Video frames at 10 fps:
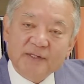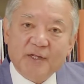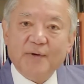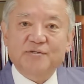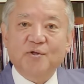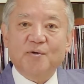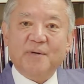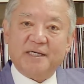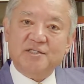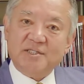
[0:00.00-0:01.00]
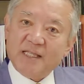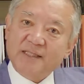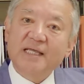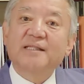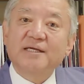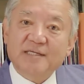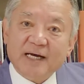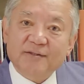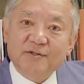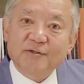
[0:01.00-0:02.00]
ではそのマシテンって何
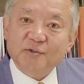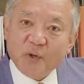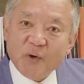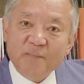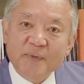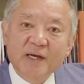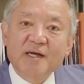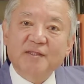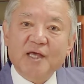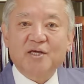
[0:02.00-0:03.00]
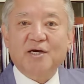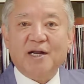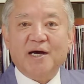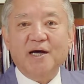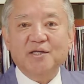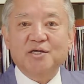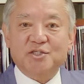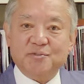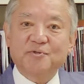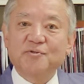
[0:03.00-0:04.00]
かっていうと敵から
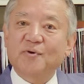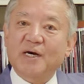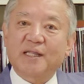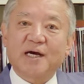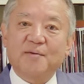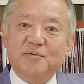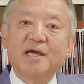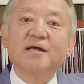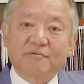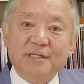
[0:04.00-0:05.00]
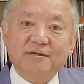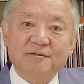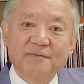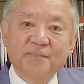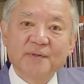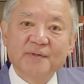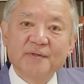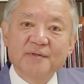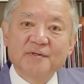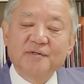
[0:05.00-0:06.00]
自分の体が見えなくな
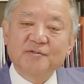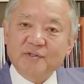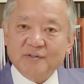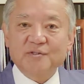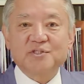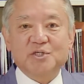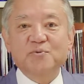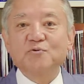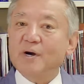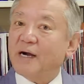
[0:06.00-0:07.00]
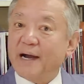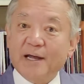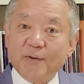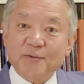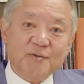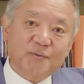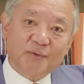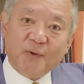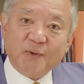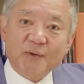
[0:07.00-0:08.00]
る自分はかげろう
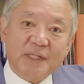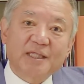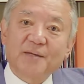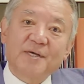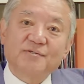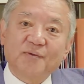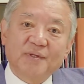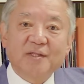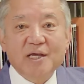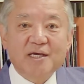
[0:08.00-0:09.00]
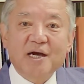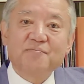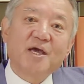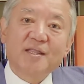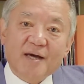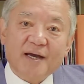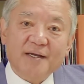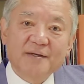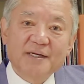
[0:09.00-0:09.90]
のようになってますので敵が見えない